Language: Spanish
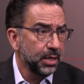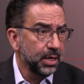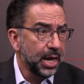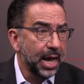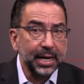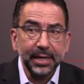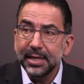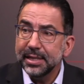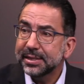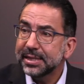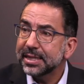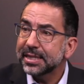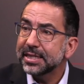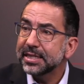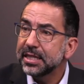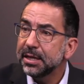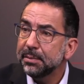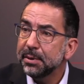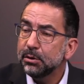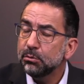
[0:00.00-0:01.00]
Aquí estás
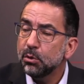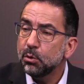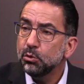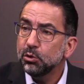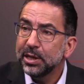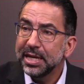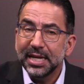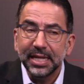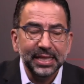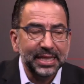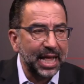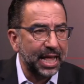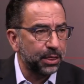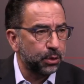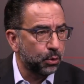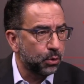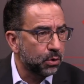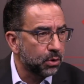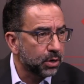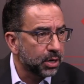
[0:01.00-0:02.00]
recibiendo a un
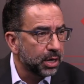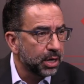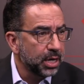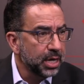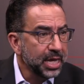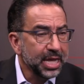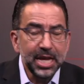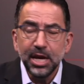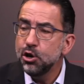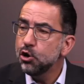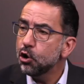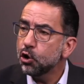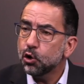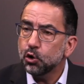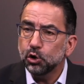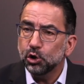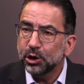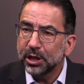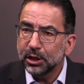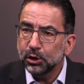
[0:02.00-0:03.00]
dictador y no
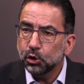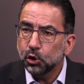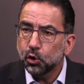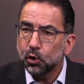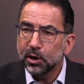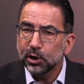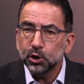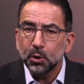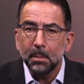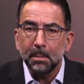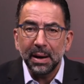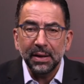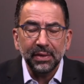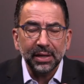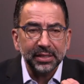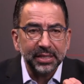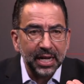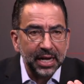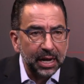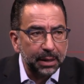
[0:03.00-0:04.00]
contento con eso
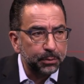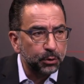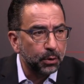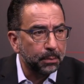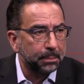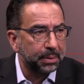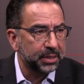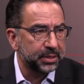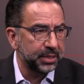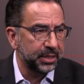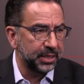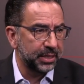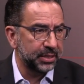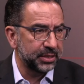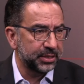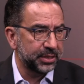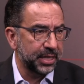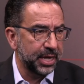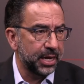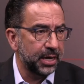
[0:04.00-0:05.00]
mandas al avión
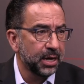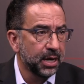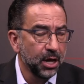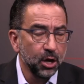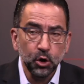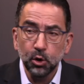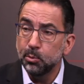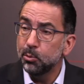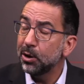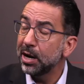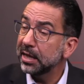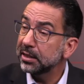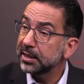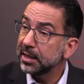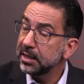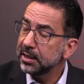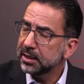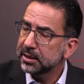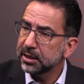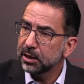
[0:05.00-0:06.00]
presidencial como las
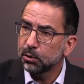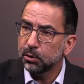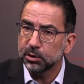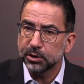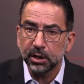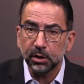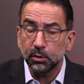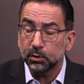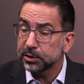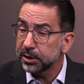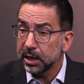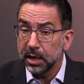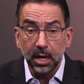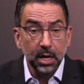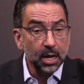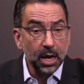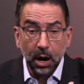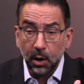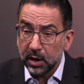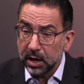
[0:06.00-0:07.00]
cenizas de José José,
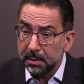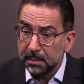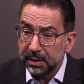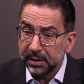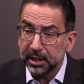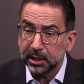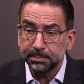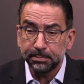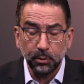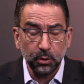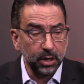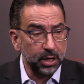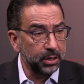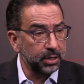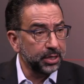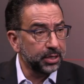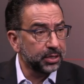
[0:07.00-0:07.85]
ahora mandas por el